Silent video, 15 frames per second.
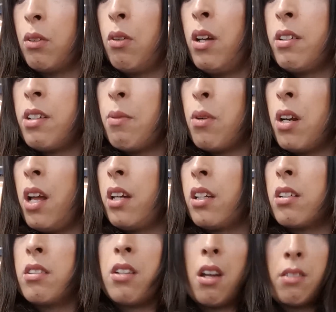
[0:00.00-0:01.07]
Ouais, c'est moins la
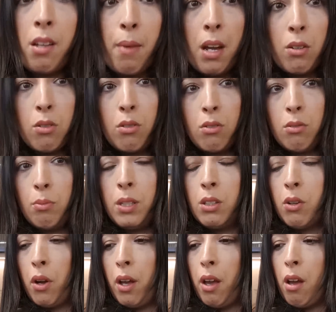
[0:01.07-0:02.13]
crise grâce à Macron, mine
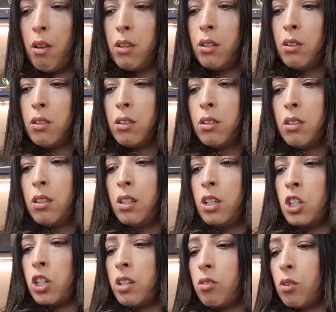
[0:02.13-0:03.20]
de rien.
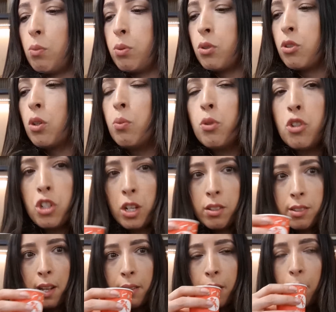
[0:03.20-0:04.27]
Les gens, ils ont plus de budget
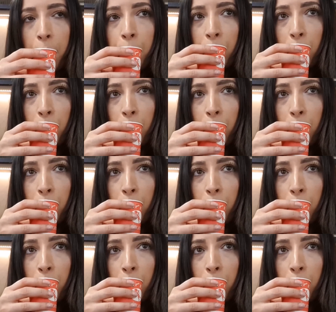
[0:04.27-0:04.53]
cette année.